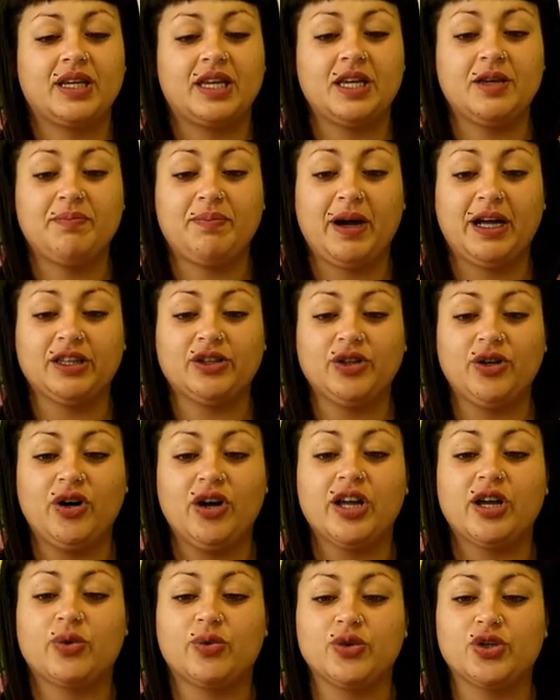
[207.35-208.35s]
Y
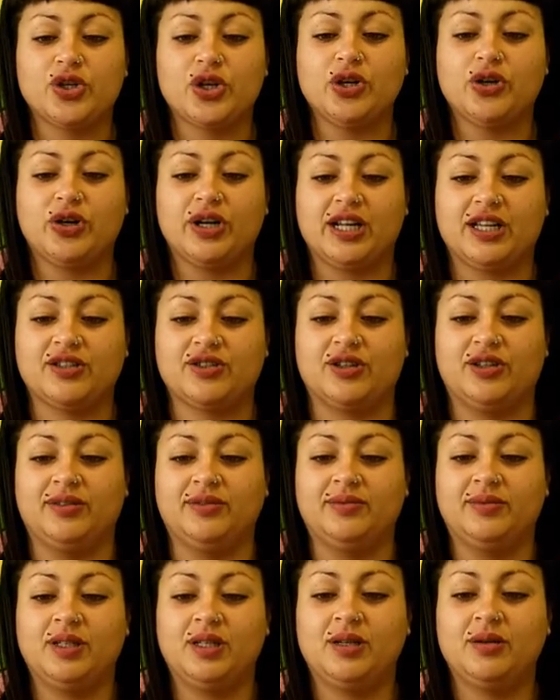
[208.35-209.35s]
Pato escuchó el
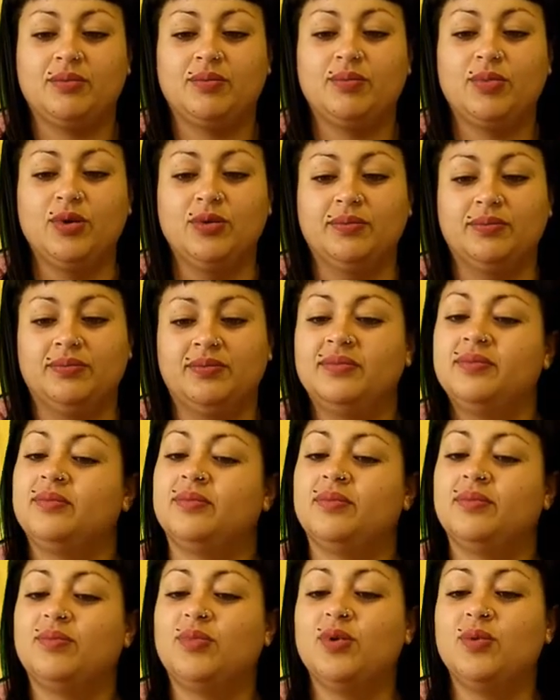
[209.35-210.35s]
corazón. Bum,
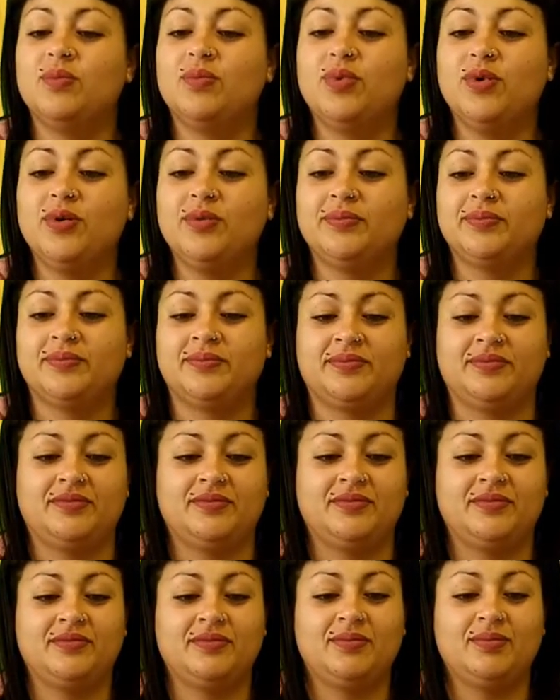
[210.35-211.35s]
bum, bum,
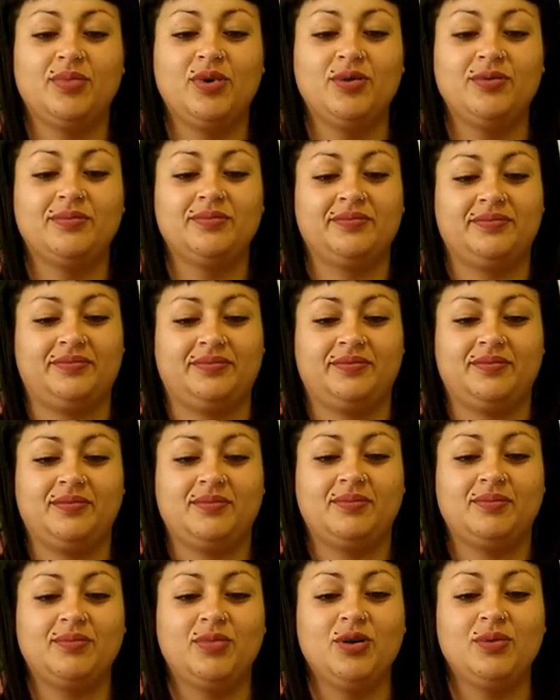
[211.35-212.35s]
bum,
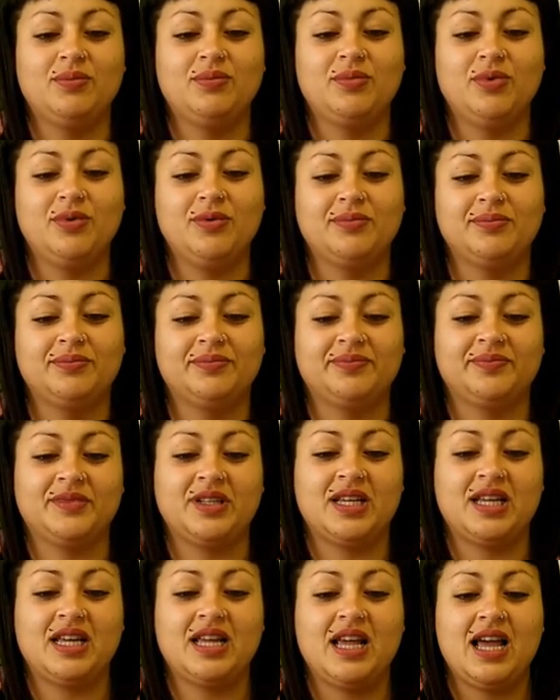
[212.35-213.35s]
bum, bum.
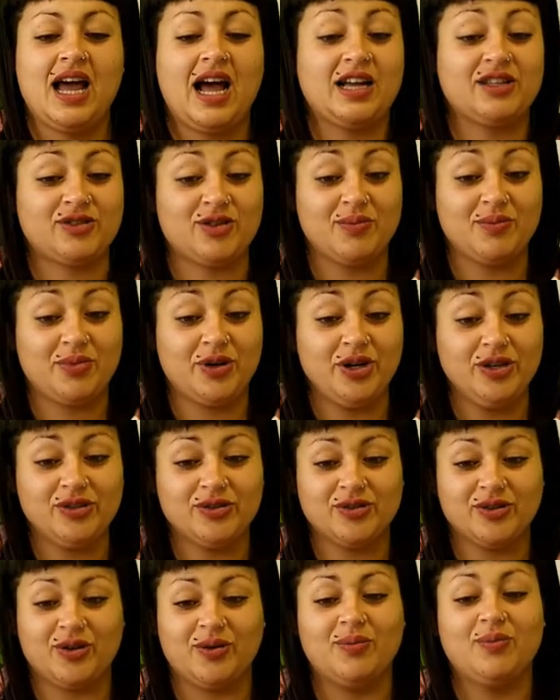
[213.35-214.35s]

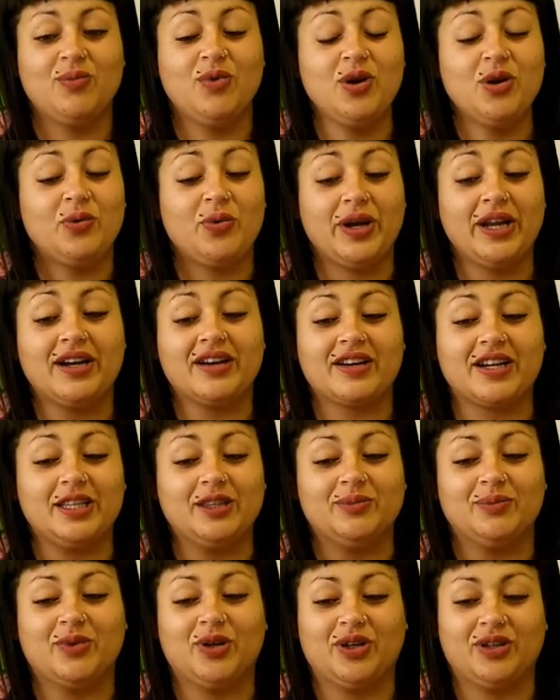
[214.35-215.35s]
Asombroso, muy buen
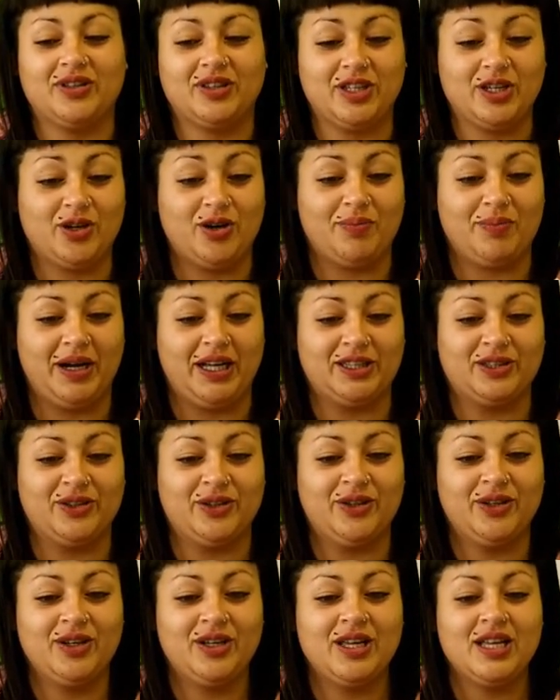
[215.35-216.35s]
ritmo, dijo Pato,
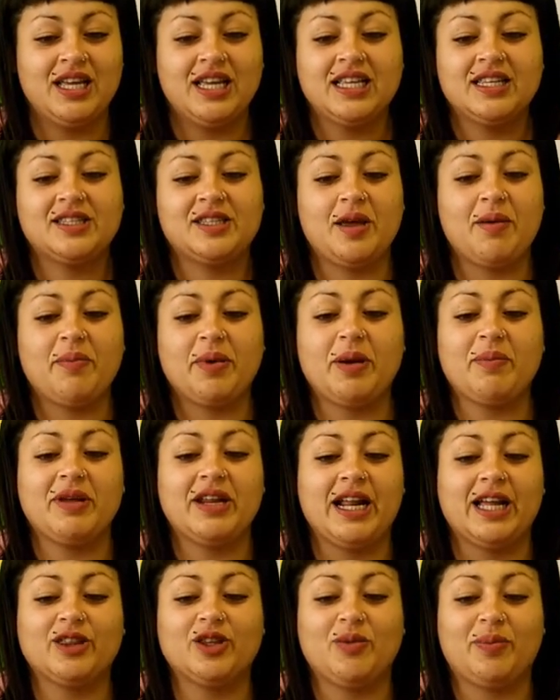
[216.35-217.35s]
siempre
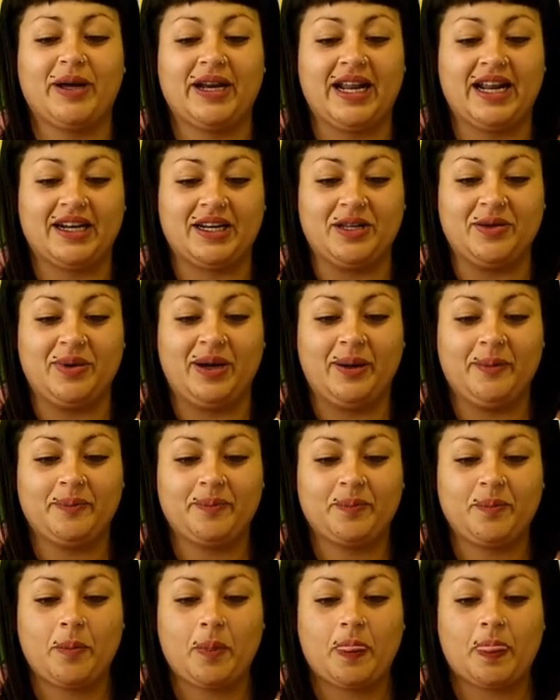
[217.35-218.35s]
mirando para arriba.
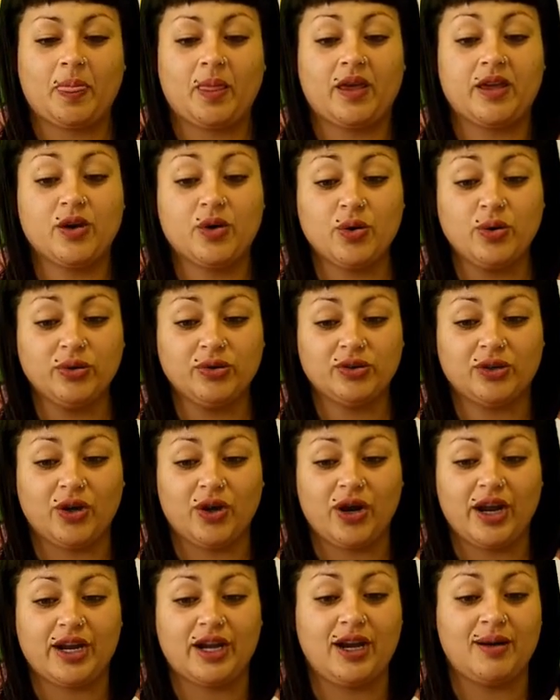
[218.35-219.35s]
Y
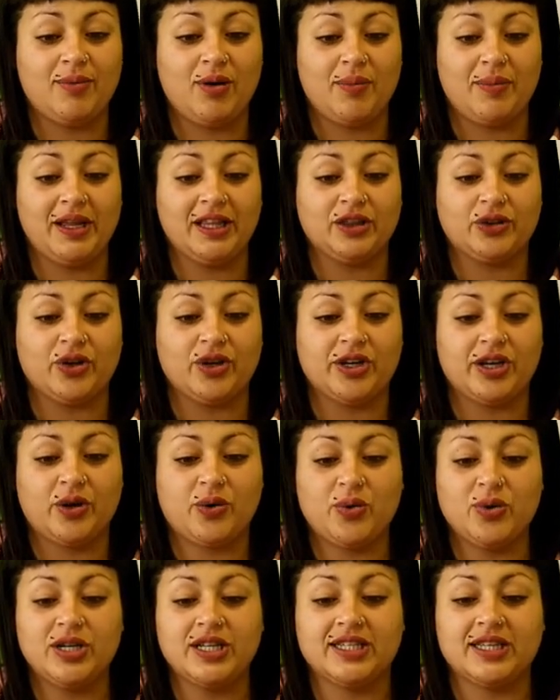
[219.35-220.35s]
justo en el momento en que
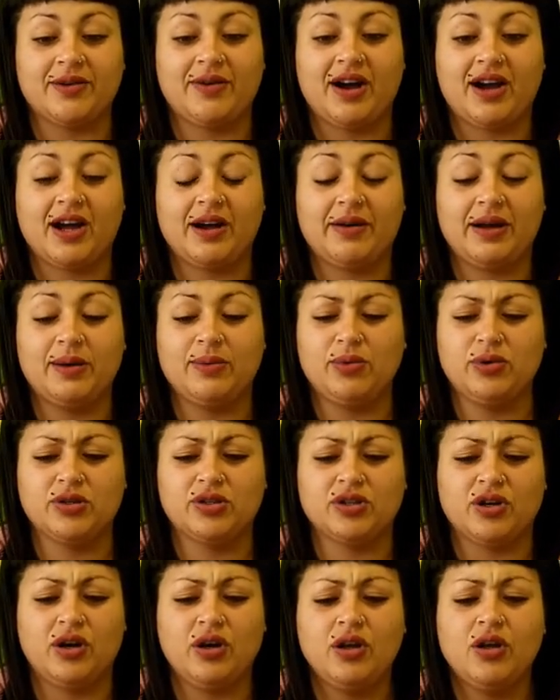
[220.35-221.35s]
Juli se bajaba el
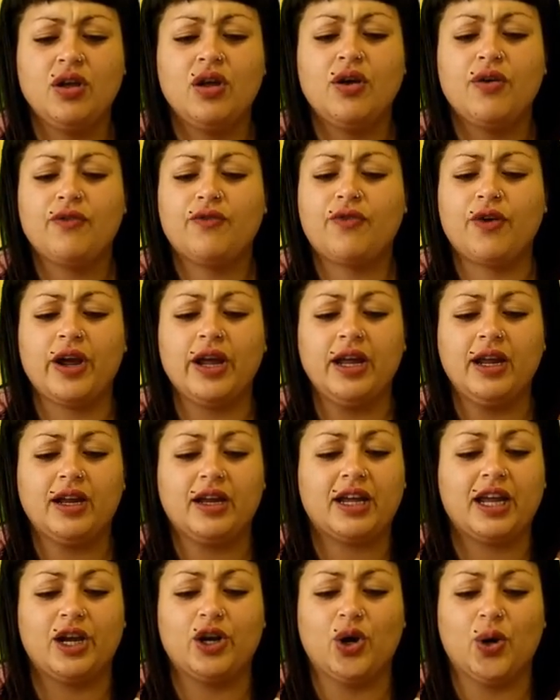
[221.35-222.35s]
buzo,
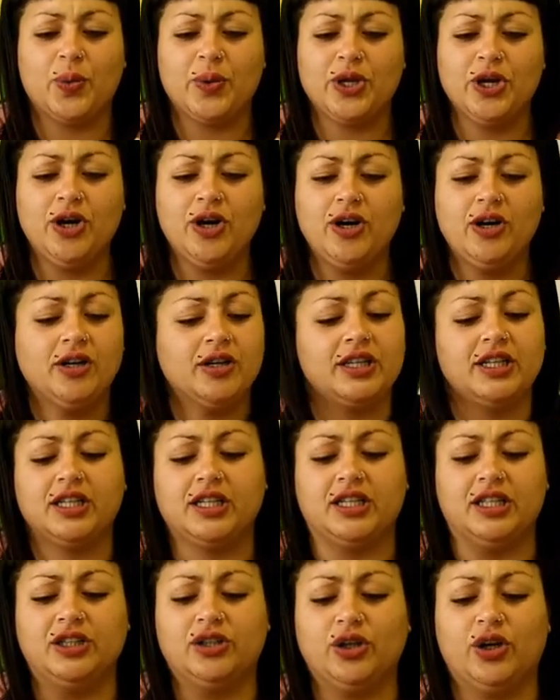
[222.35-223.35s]
fue que lo vio y
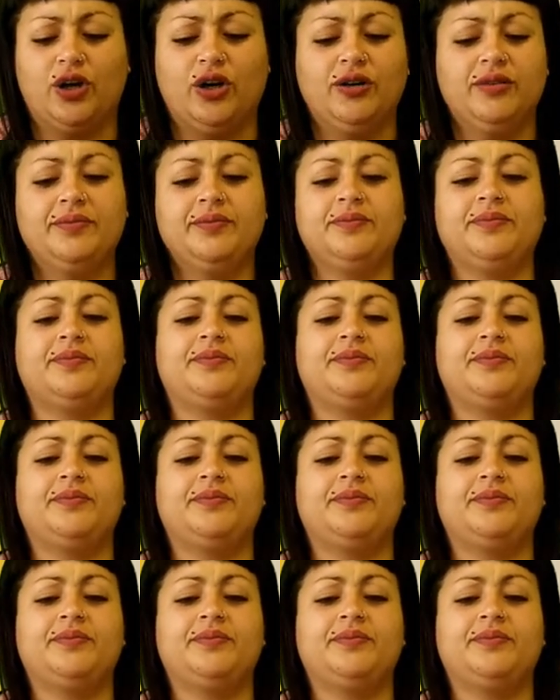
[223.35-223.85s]
gritó.